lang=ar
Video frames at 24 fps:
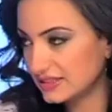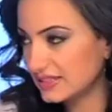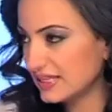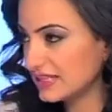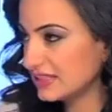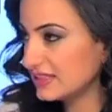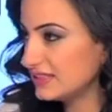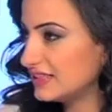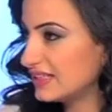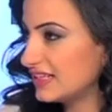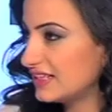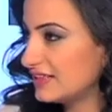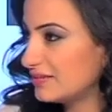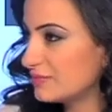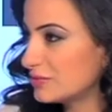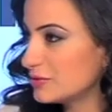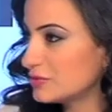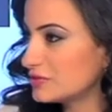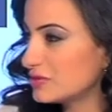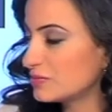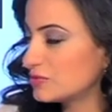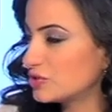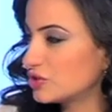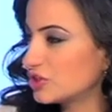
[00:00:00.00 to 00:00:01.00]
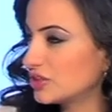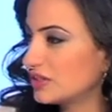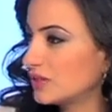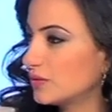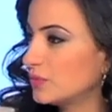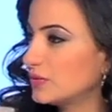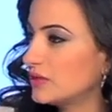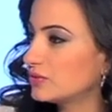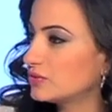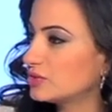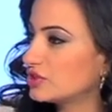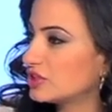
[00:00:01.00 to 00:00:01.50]
احنا داخلين على موسم
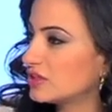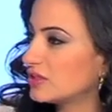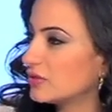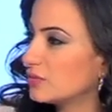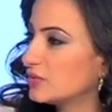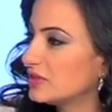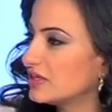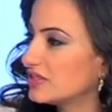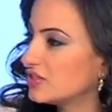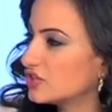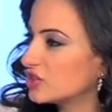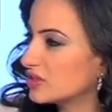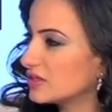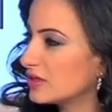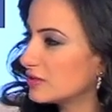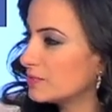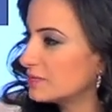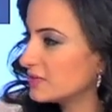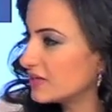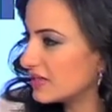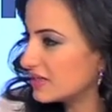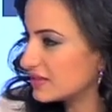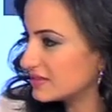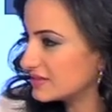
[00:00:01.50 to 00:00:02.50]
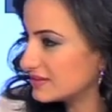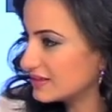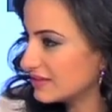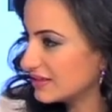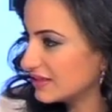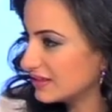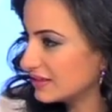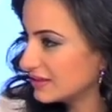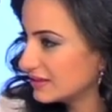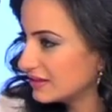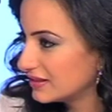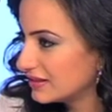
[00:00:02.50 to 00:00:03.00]
الشتويه والشتويه اجت ابكر
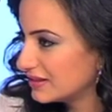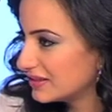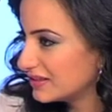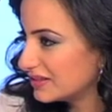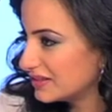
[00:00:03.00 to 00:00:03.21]
هالسنه